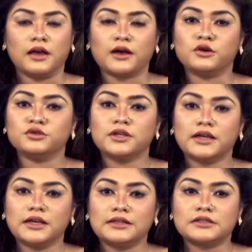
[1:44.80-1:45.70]
এখন
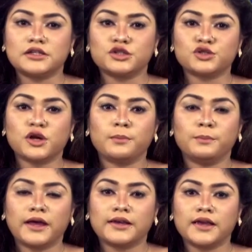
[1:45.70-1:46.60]
থেকে দেশের সব
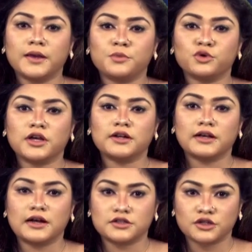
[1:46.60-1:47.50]
ব্যাংকের প্রধান
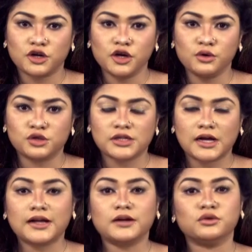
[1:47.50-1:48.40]
কার্যালয় ও
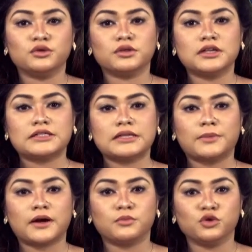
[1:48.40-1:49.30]
শাখাগুলোতে
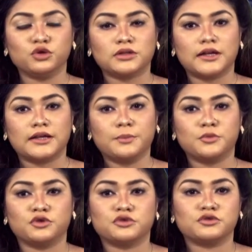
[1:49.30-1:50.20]
সেবার মূল্য তালিকা
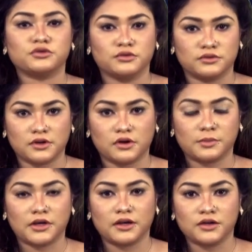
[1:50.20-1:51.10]
প্রদর্শন করতে
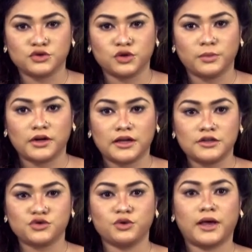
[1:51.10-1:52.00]
হবে সোমবার
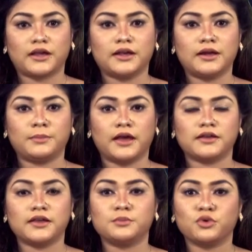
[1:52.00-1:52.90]
কেন্দ্রীয় ব্যাংকের
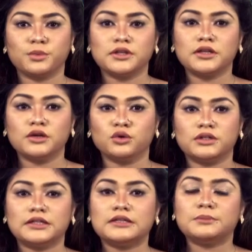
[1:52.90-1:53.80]
ব্যাংকিং প্রবিধি ও
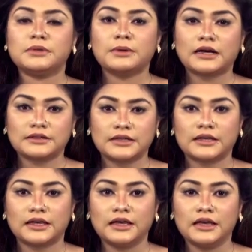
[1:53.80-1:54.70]
নীতি বিভাগ
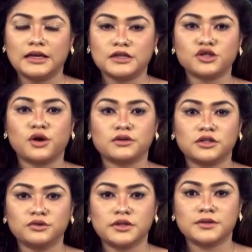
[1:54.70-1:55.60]
থেকে এ
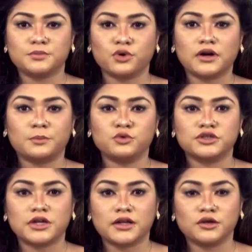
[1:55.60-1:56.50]
সংক্রান্ত একটি প্রজ্ঞাপন
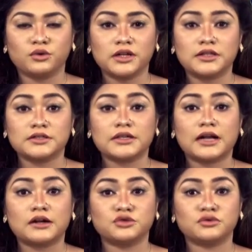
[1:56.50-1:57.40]
জারি করে দেশে
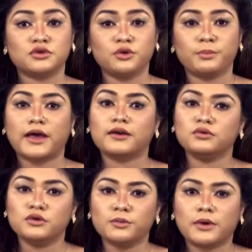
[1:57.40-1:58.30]
কার্যরত
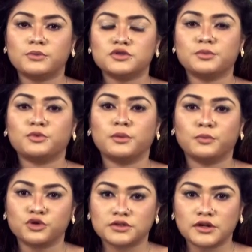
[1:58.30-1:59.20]
ব্যাংকগুলোর ব্যবস্থাপনা
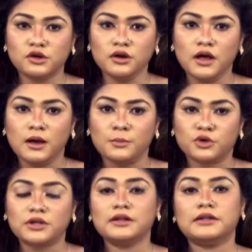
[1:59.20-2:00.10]
পরিচালক
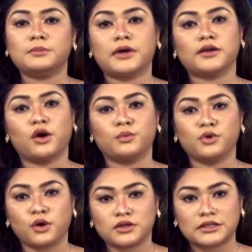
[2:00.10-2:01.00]
প্রধান নির্বাহী
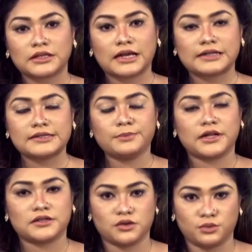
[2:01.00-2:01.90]
কর্মকর্তাদের কাছে
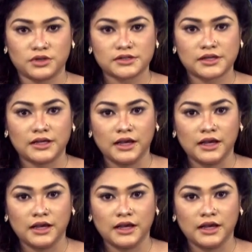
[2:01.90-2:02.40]
পাঠানো হয়েছে